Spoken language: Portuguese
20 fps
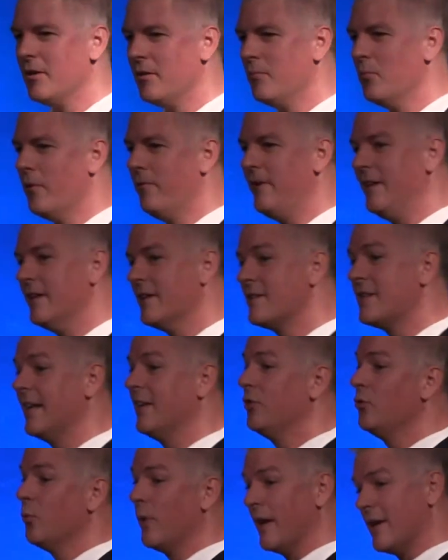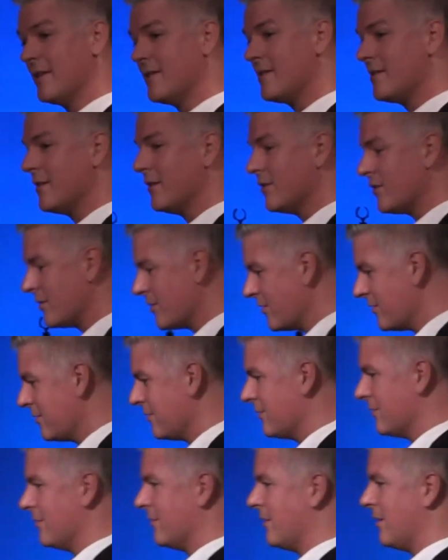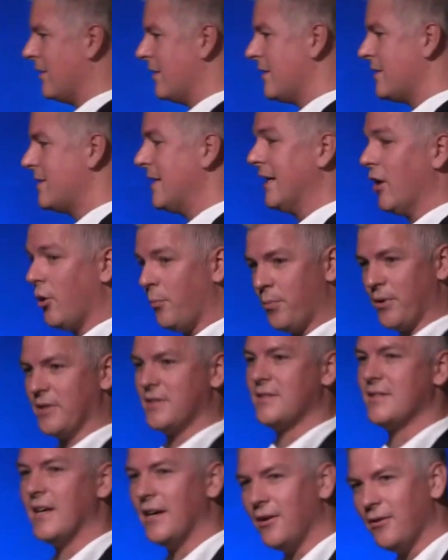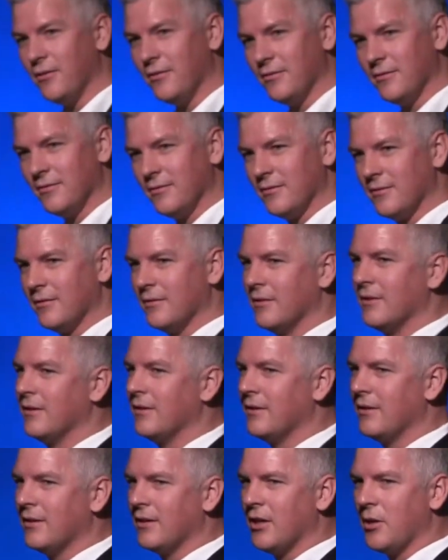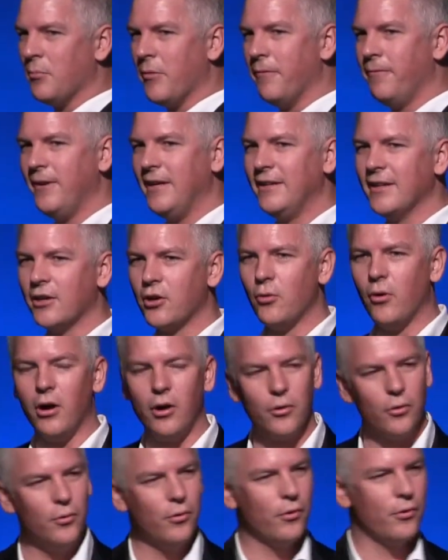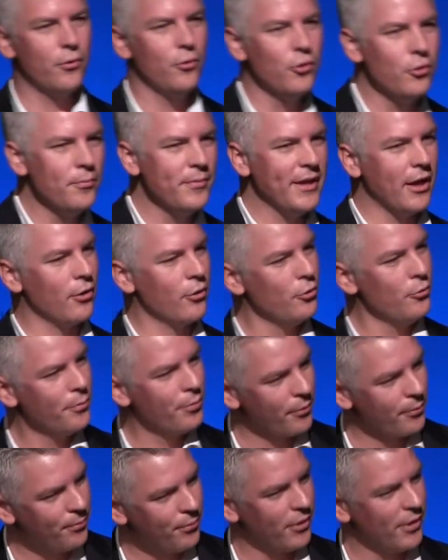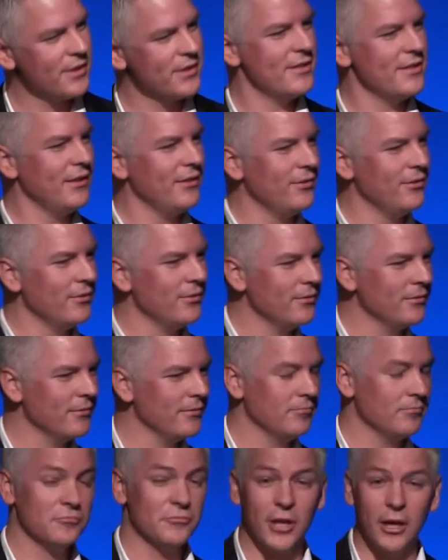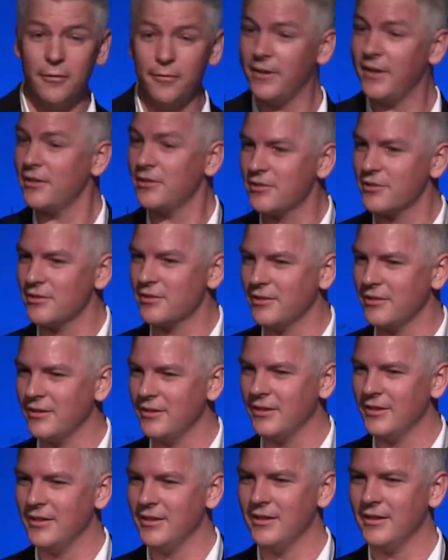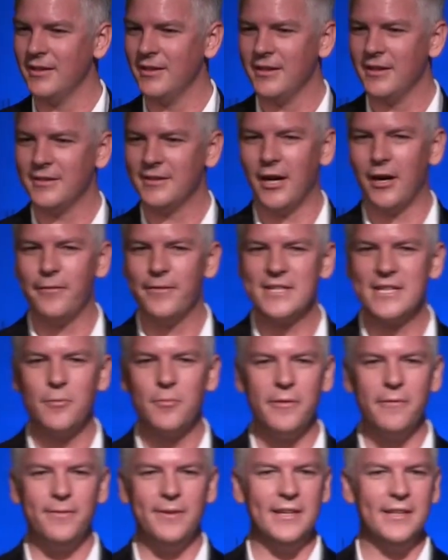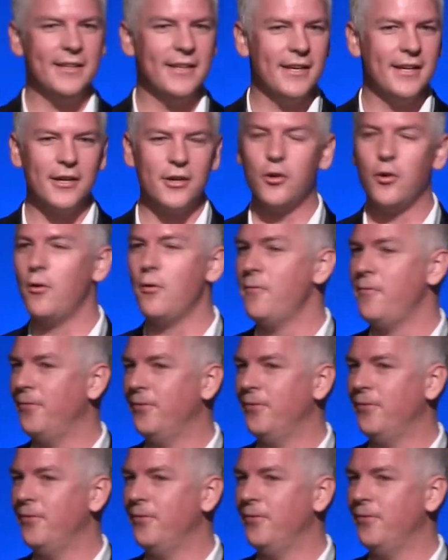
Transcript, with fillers: uma vida sem doenças, sem opressão, uma vida com algum rumo e algum propósito? Talvez. Talvez é uma vida com